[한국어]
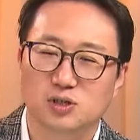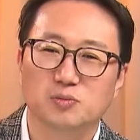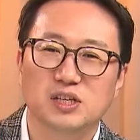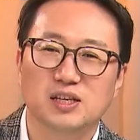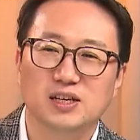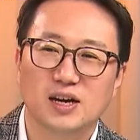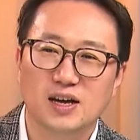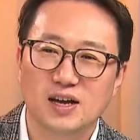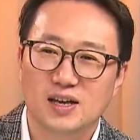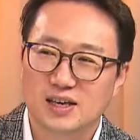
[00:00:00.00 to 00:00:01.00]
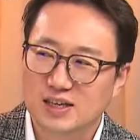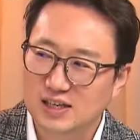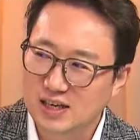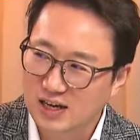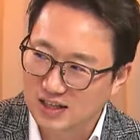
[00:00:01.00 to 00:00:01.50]
금리가
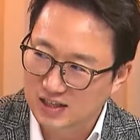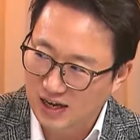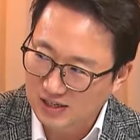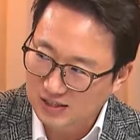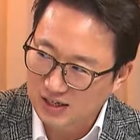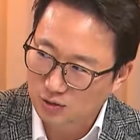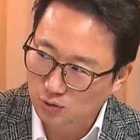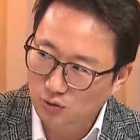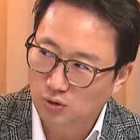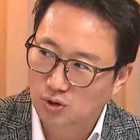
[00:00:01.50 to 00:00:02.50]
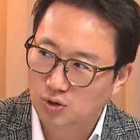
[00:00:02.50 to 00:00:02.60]
인하가 된다 할지라도